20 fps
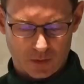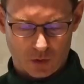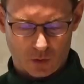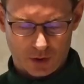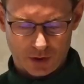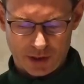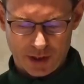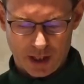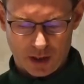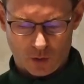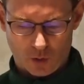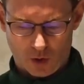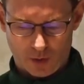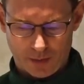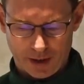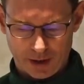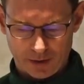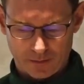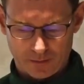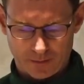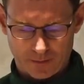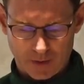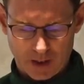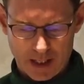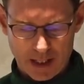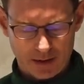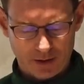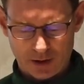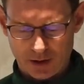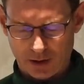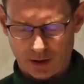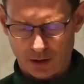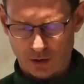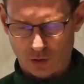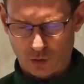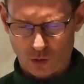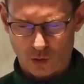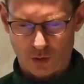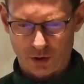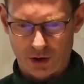我想，我们看这个
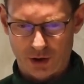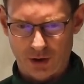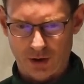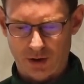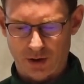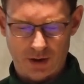故事，